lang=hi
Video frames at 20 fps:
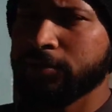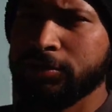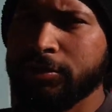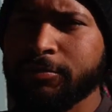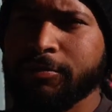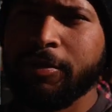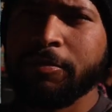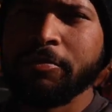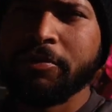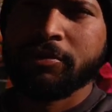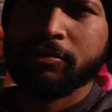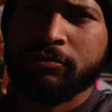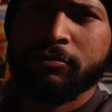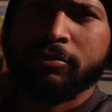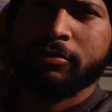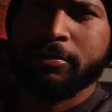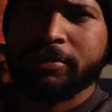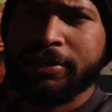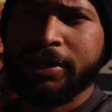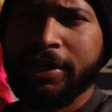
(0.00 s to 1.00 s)
तो मम्मी
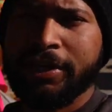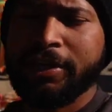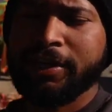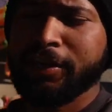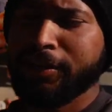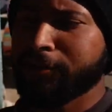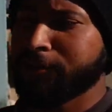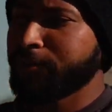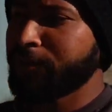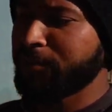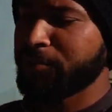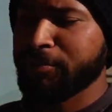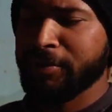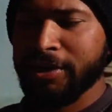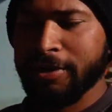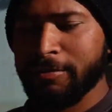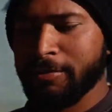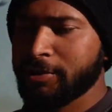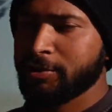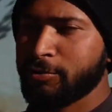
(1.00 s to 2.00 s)
स्कूल भी जा रही है और मम्मी
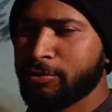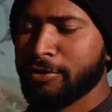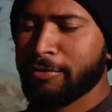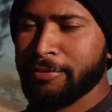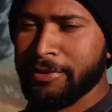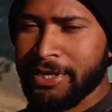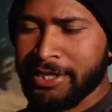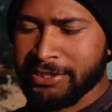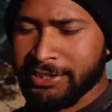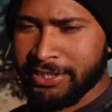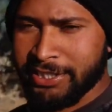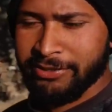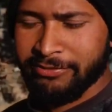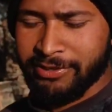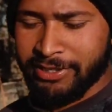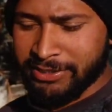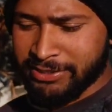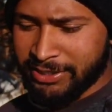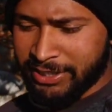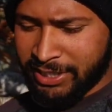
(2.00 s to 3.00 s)
कपड़े धो के भी आ जाएगी
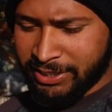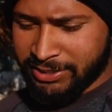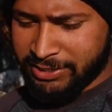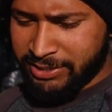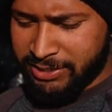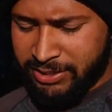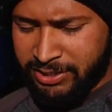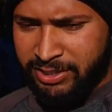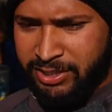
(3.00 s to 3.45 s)
वहाँ से आज